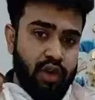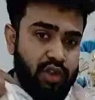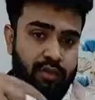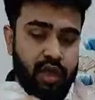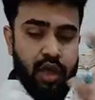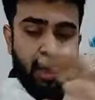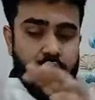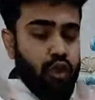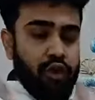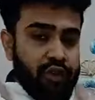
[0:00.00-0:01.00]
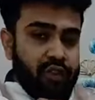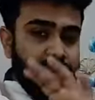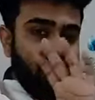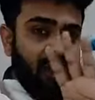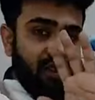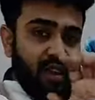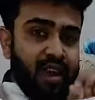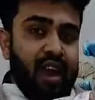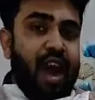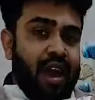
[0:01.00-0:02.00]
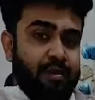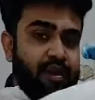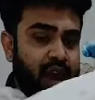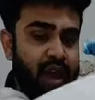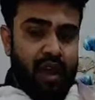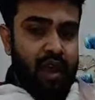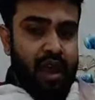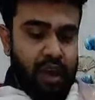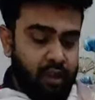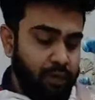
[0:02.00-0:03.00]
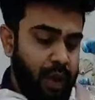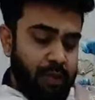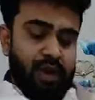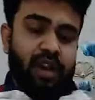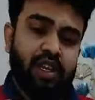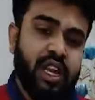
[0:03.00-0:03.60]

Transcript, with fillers: হয়ে যাবে ক্রস স্টিচের যে আরামটা এটা তো পাবেন না